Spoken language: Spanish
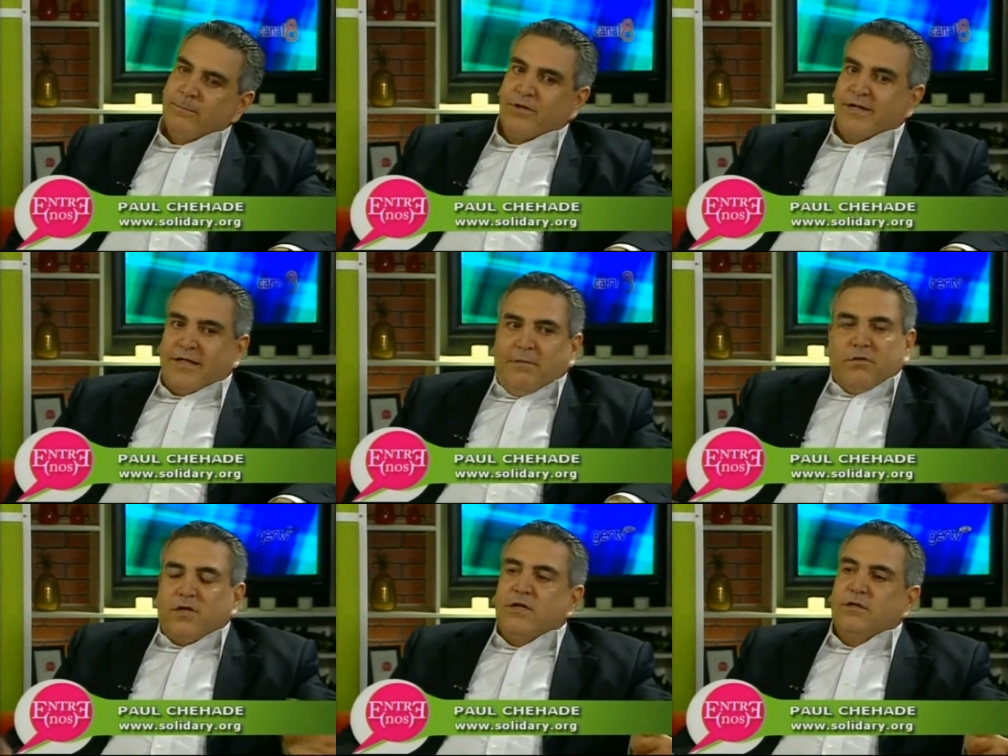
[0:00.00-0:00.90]
porque
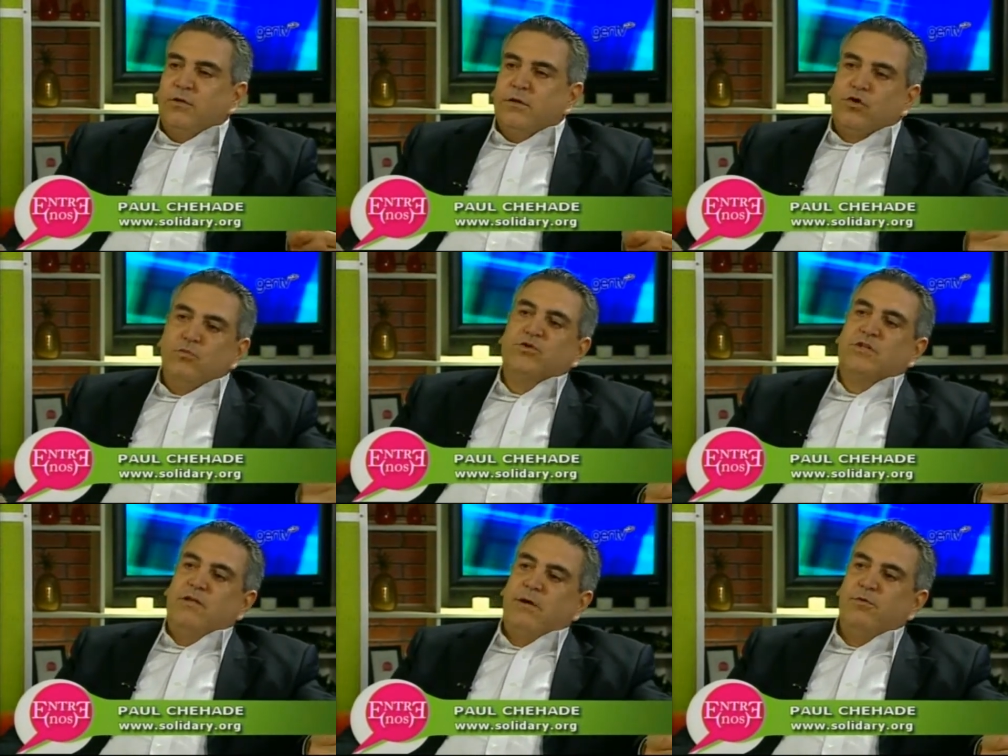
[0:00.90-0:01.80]
estamos tratando de ver cómo
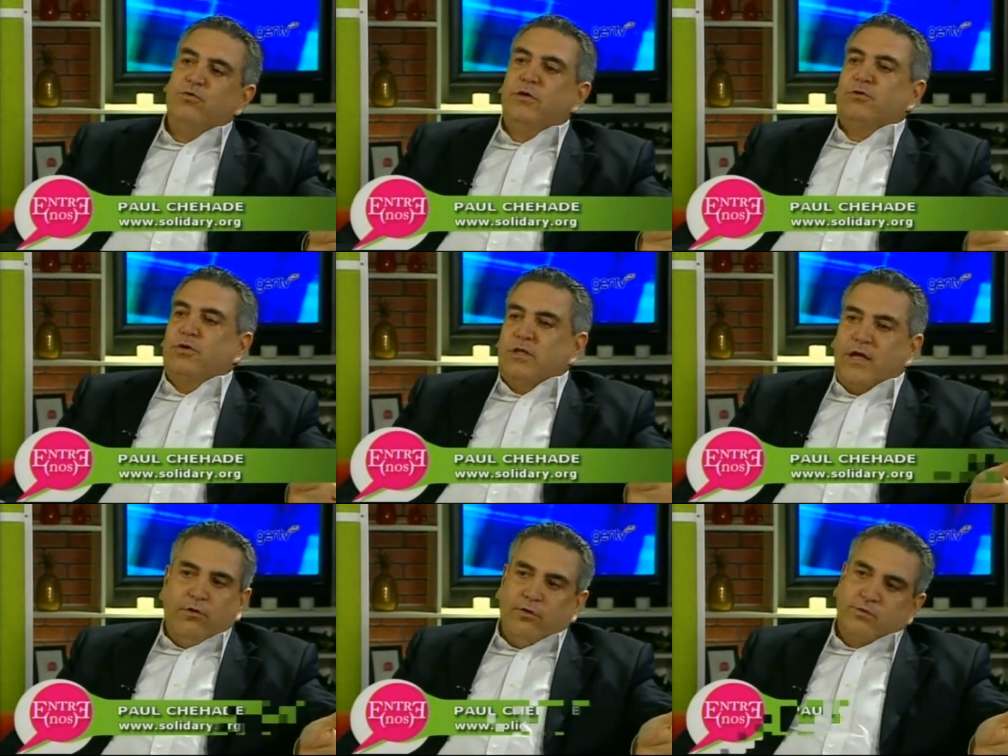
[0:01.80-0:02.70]
salvamos nuestro
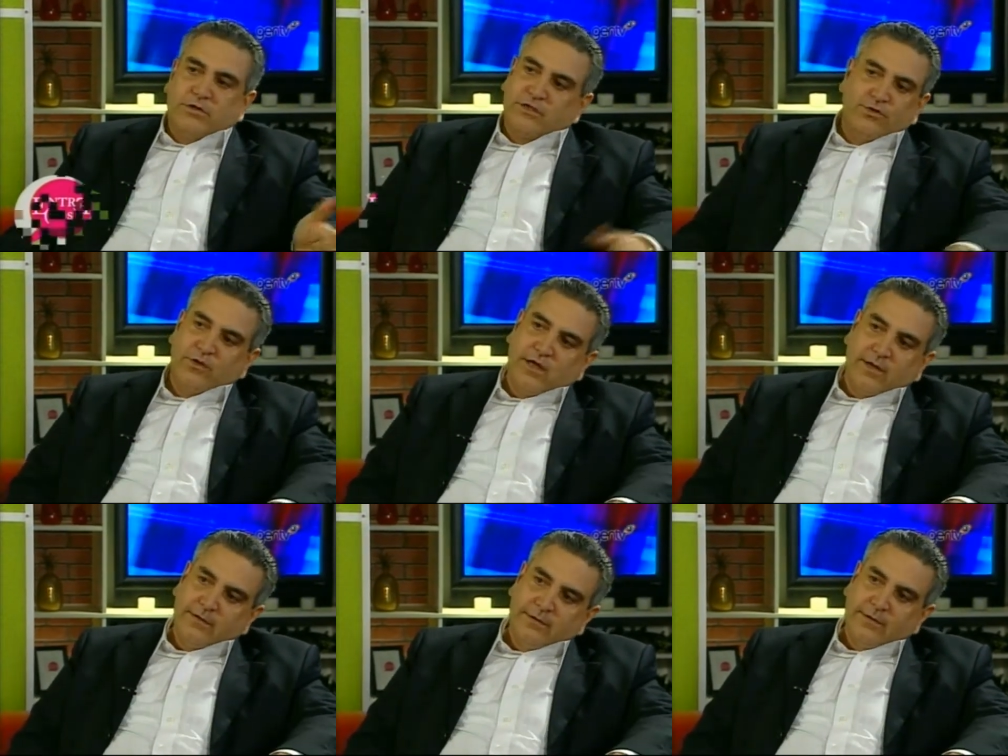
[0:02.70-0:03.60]
Estado y nuestra ciudad